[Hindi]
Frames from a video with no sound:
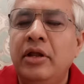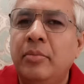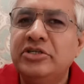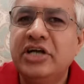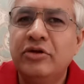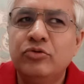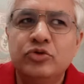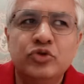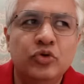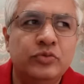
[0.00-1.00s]
नमस्कार
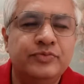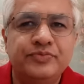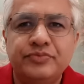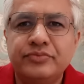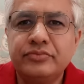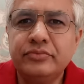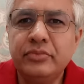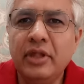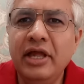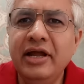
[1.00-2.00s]
दोस्तों
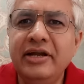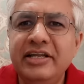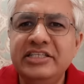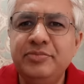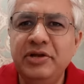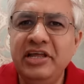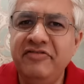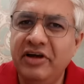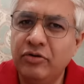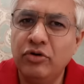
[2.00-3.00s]
एक
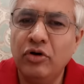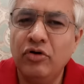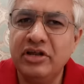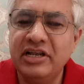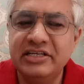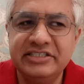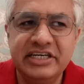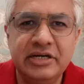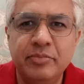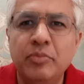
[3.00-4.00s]
डिसबिलीफ है गुड़गांव रियल
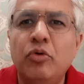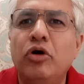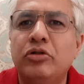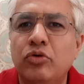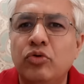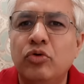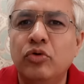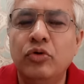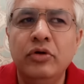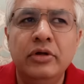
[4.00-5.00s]
इस्टेट में बहुत लोगों
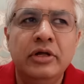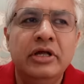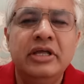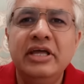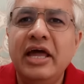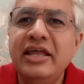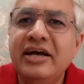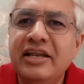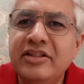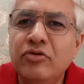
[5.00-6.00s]
को कि यार ये
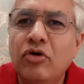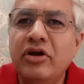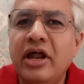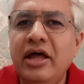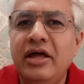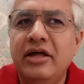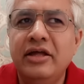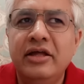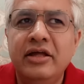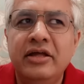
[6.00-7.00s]
खरीद कौन रहा है
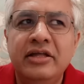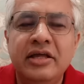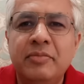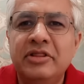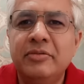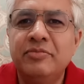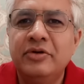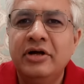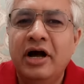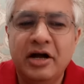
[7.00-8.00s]
ये मतलब
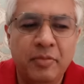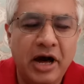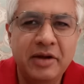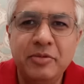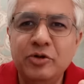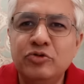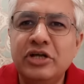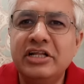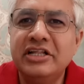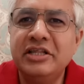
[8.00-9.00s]
अखबार में न्यूज़
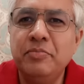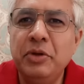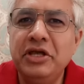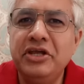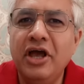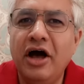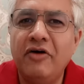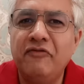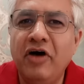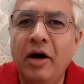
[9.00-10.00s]
आ जाती बिक गया
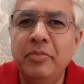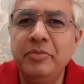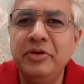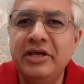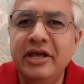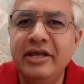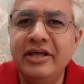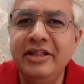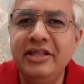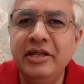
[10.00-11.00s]
वहाँ भी बिके
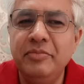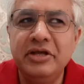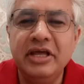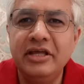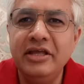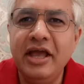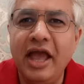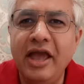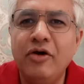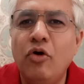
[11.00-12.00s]
इतने बिके ये
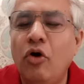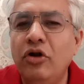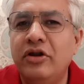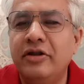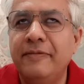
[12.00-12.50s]
है कौन